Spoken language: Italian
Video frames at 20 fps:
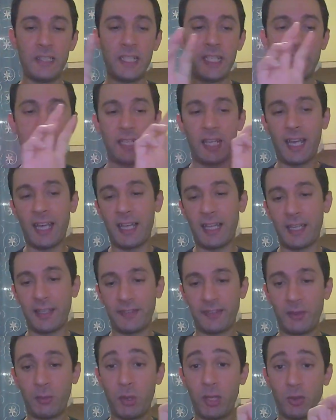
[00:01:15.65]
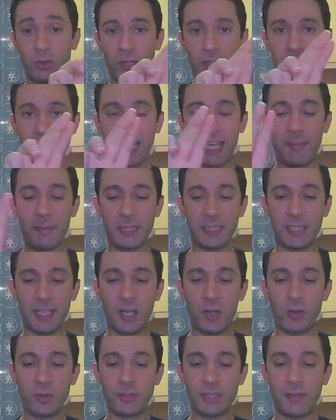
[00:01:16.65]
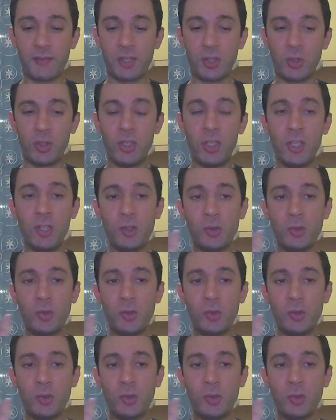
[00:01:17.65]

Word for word: linea seguendo la trama ti raccontavano